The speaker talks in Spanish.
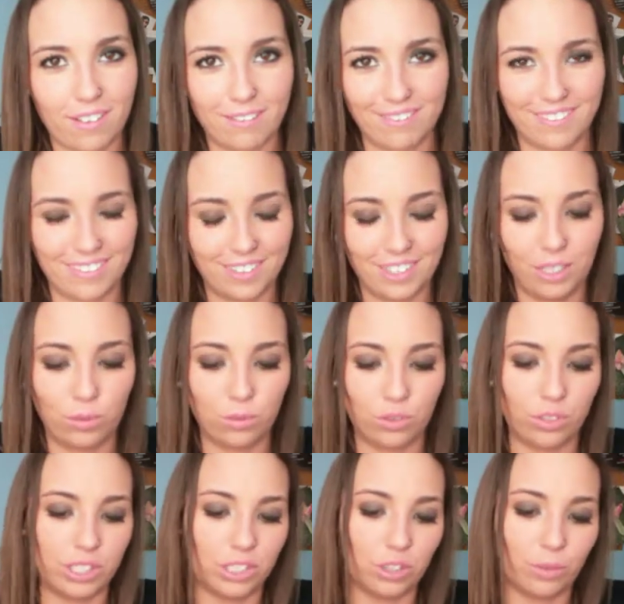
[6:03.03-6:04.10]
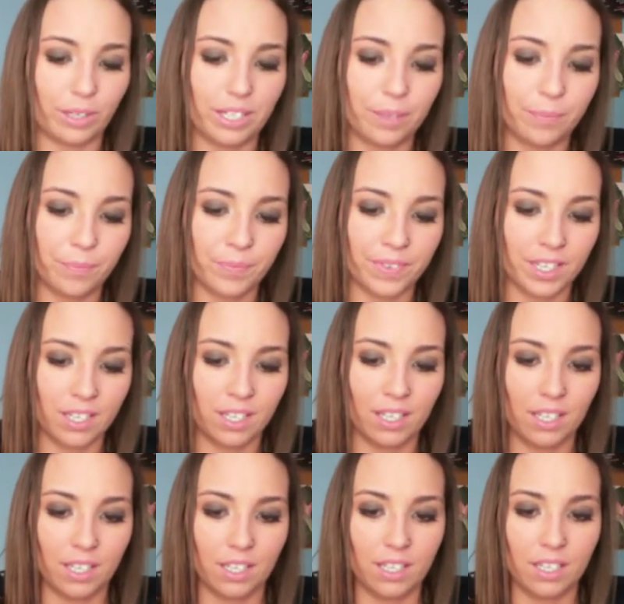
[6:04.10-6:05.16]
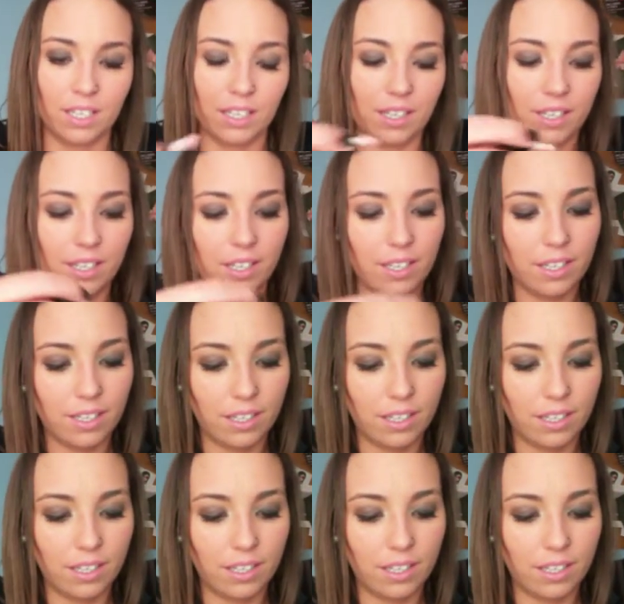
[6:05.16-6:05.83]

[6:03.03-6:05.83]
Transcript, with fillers: ni un tonito, ¿vale? Eh,